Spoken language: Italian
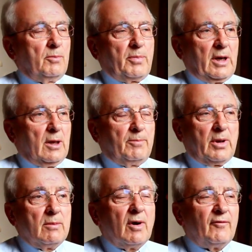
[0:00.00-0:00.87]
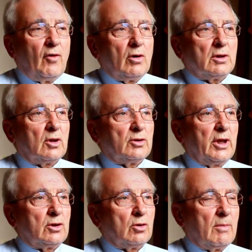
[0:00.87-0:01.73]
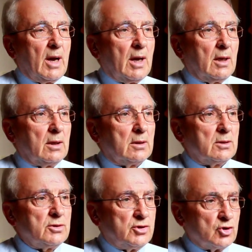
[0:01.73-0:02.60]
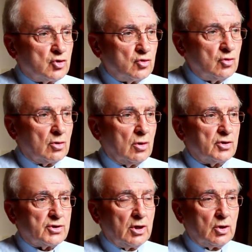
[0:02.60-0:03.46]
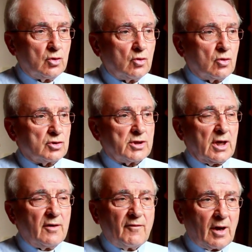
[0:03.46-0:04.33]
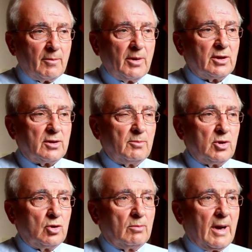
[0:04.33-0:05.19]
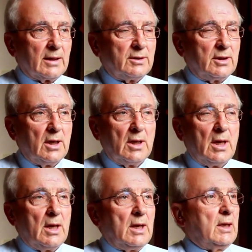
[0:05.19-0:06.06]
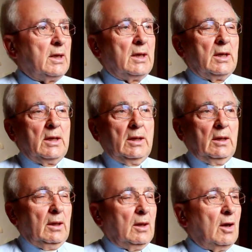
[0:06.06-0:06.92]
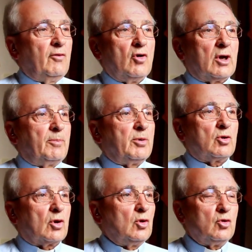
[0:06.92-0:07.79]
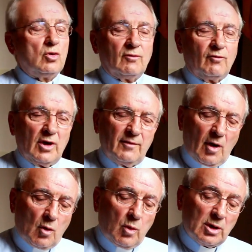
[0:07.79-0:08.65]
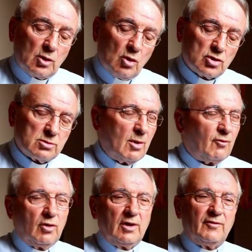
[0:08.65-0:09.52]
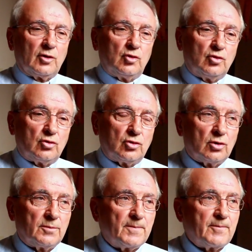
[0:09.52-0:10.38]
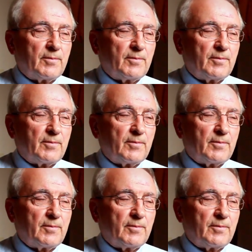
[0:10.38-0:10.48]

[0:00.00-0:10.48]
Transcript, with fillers: per la prima volta ho detto, ma Gesù sei tu, cos'è che veramente mi domandi? Avevo capito che lui non voleva qualcosa, ma voleva tutto.